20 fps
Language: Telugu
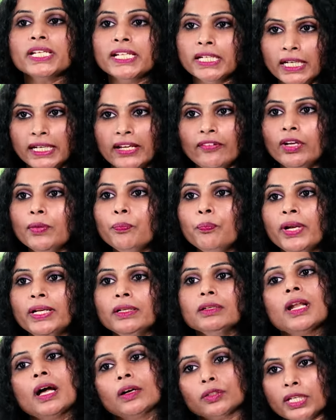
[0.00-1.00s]
జరిగిన
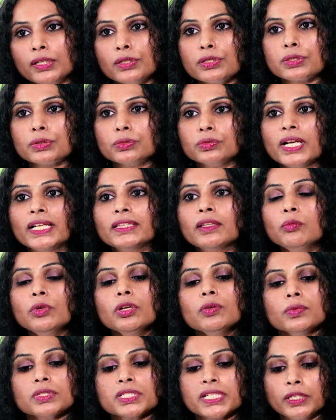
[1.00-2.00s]
డెవలప్మెంట్ నాకు తెలుసు
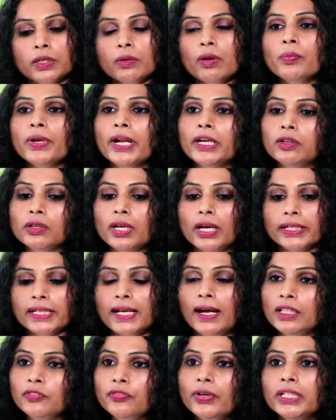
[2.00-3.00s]
గతంలో చంద్రబాబు నాయుడు
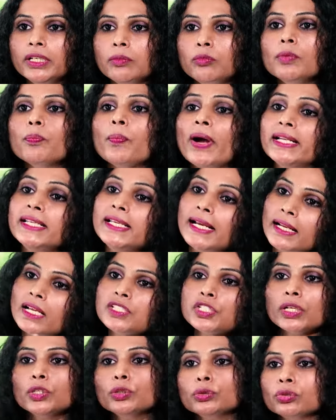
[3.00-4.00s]
గారి ఆధ్వర్యంలో పని
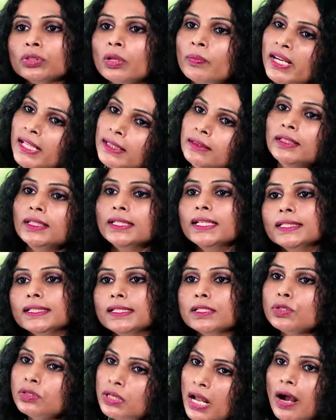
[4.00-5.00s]
ఎలా జరుగుతుందో మనందరికీ
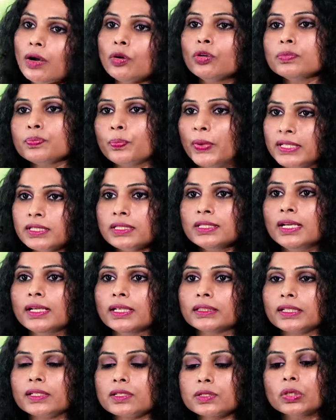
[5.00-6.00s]
తెలుసు నాకు
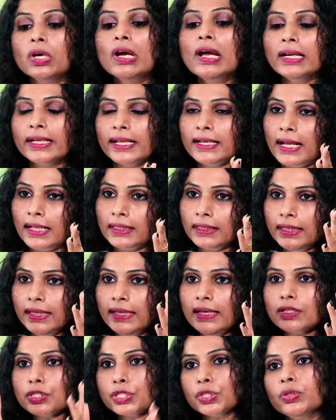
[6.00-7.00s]
పర్సనల్గా తెలుసు నేను అదే
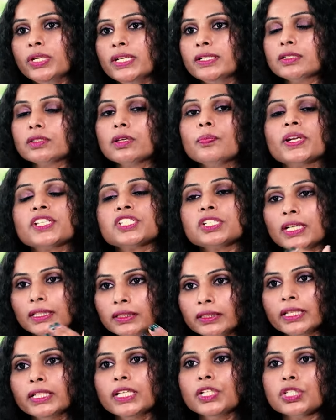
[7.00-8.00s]
అష్యూరెన్స్తో
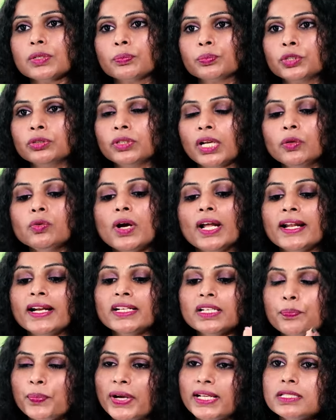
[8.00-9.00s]
ప్రజలందరికీ చెప్తున్నాను
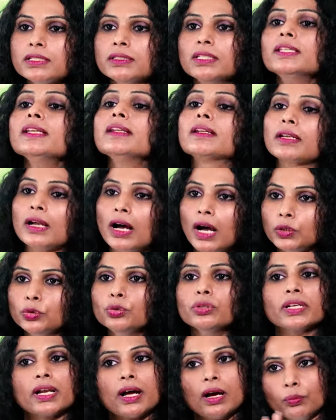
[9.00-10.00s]
అలాంటి పరిస్థితి
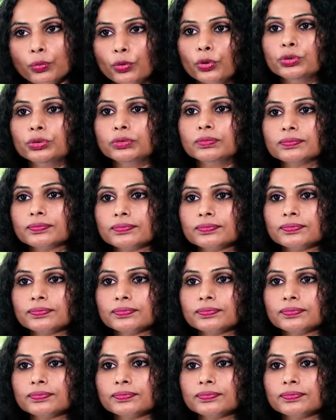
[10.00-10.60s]
రాదు రాబోదు